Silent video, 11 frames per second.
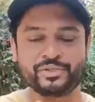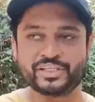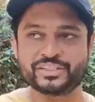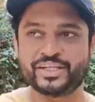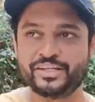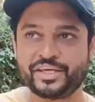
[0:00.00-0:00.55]
हूँ
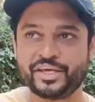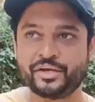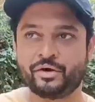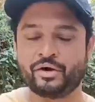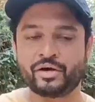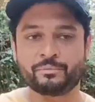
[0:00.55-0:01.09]
दस दिन की
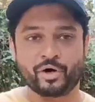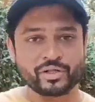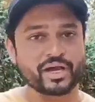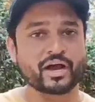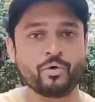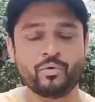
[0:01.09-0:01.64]
और
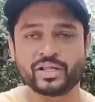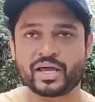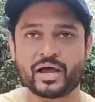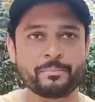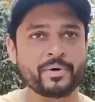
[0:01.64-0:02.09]
बहुत थका हुआ था